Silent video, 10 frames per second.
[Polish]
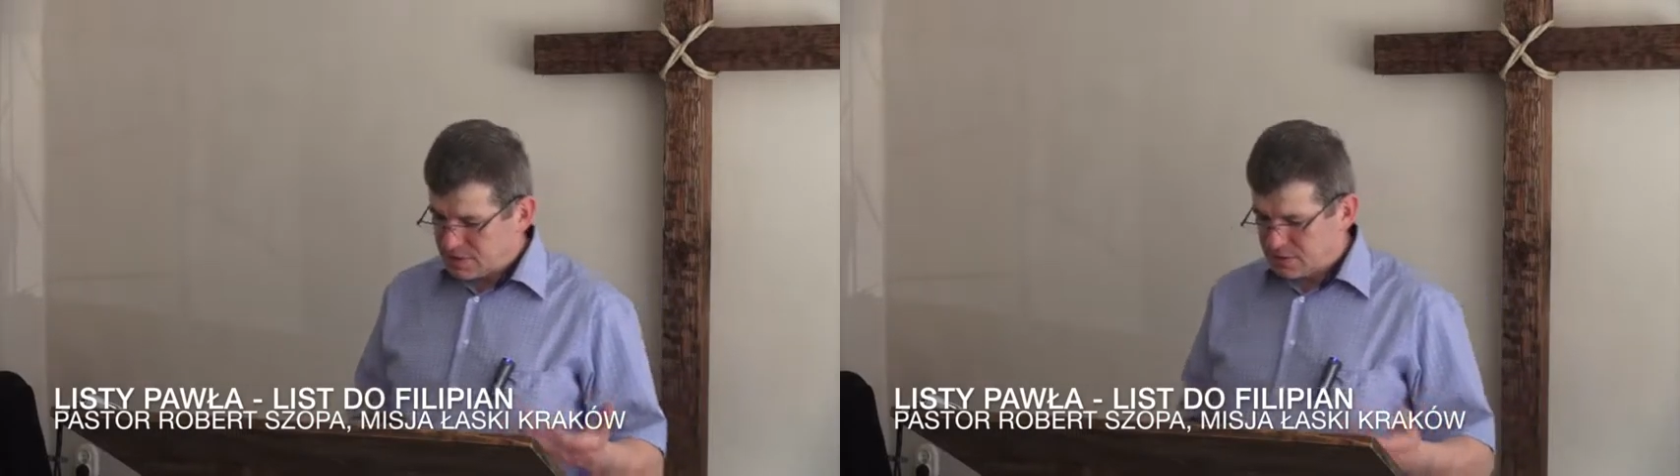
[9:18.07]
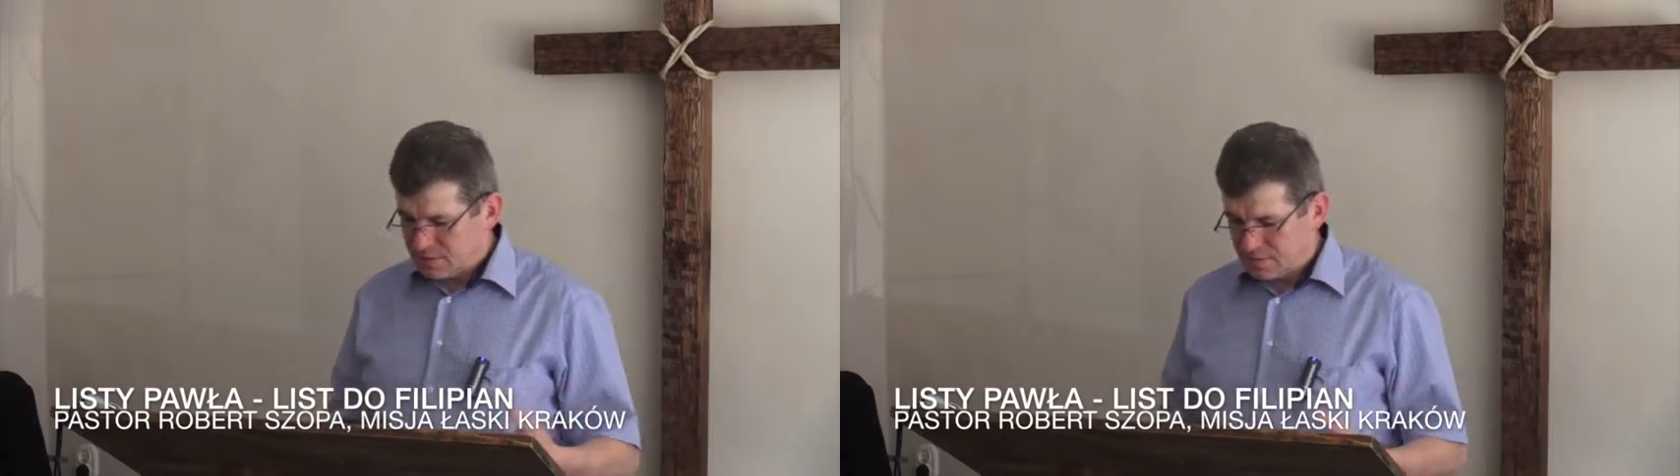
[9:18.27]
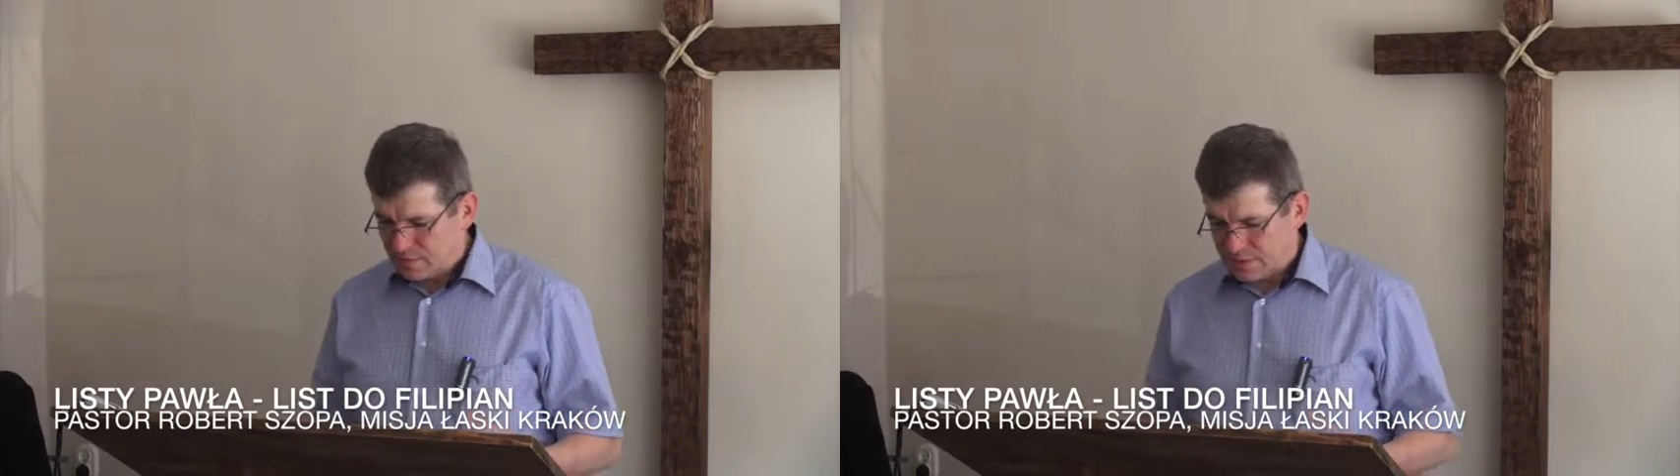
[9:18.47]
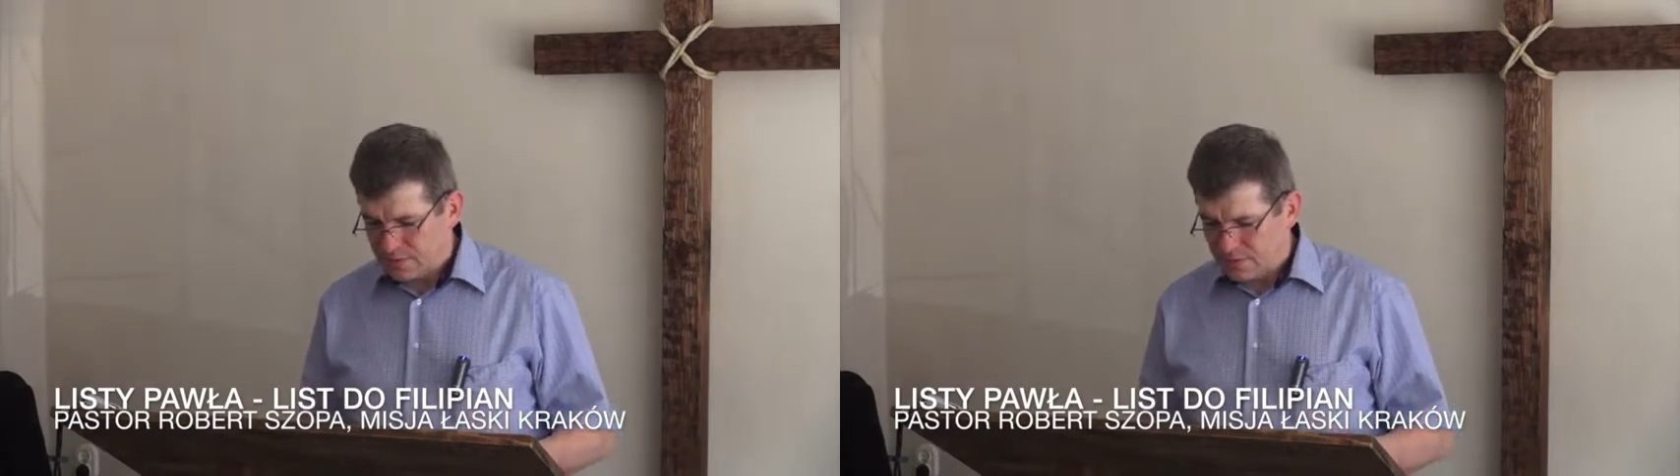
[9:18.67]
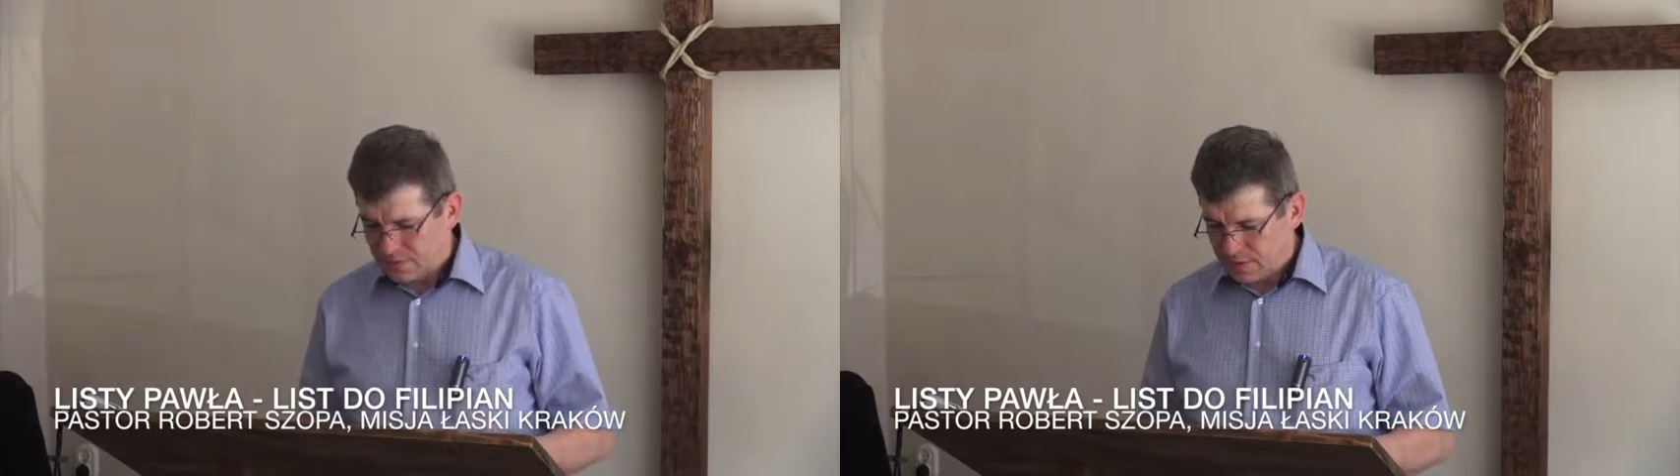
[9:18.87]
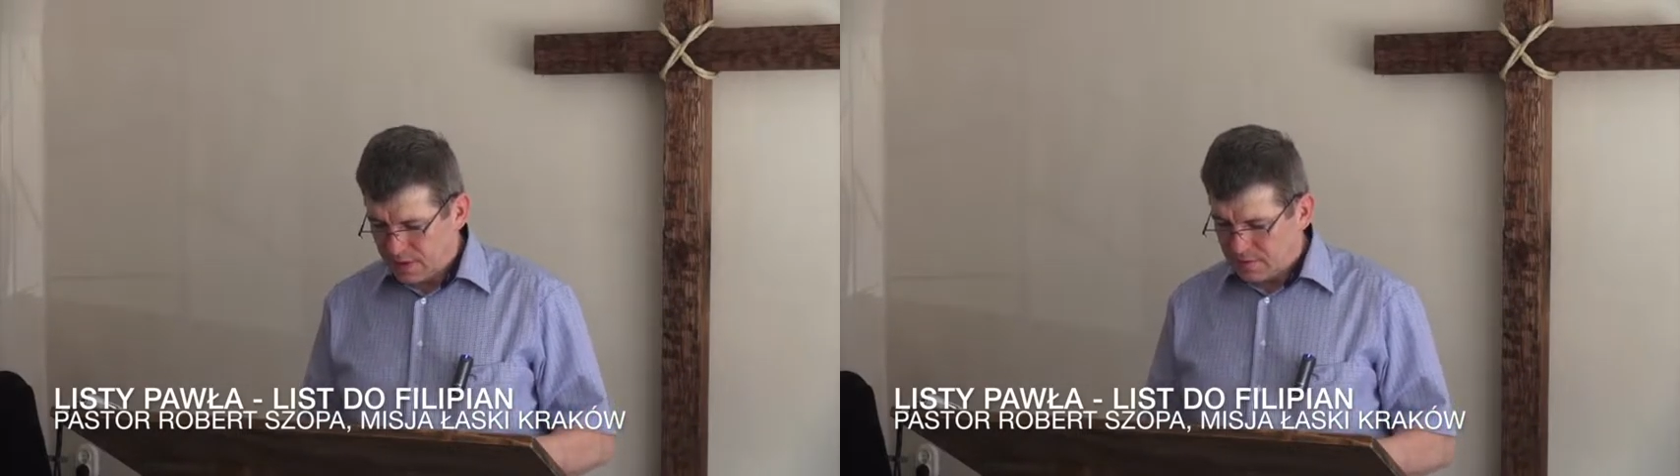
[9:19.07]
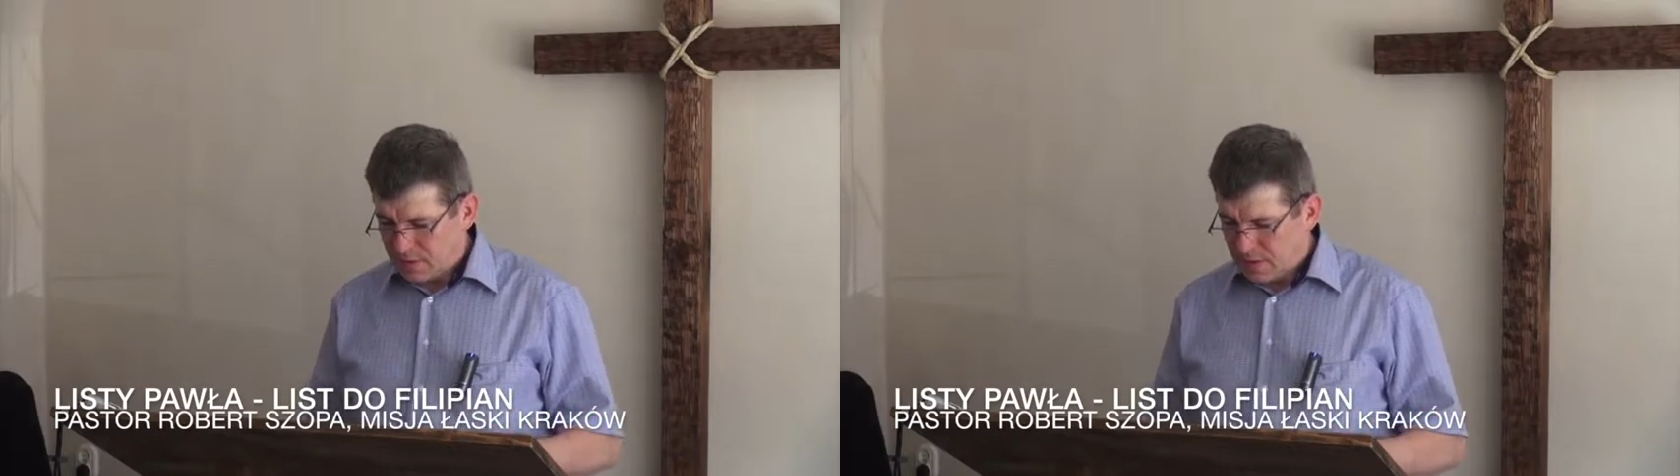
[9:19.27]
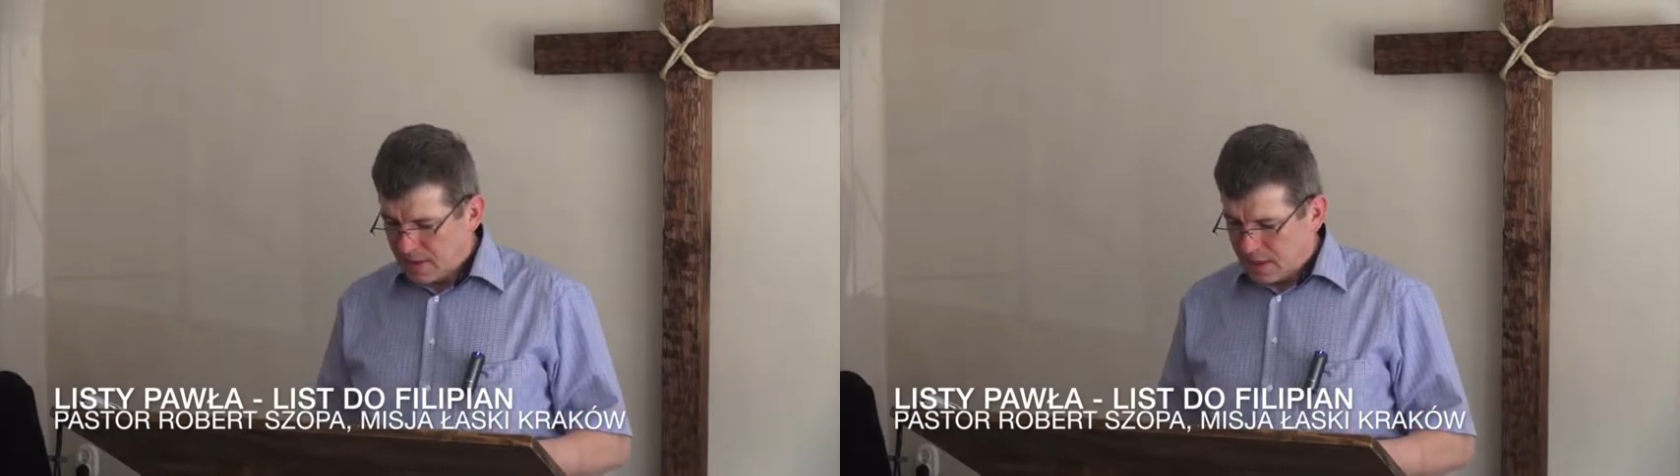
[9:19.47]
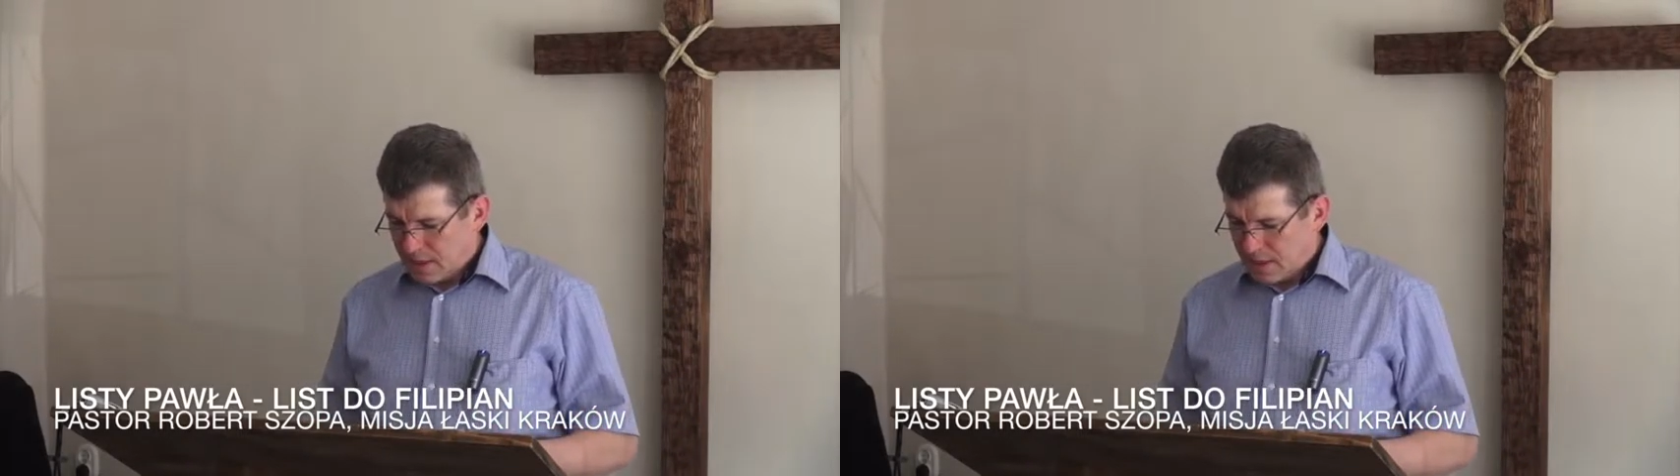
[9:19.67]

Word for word: się pozdrowieniami,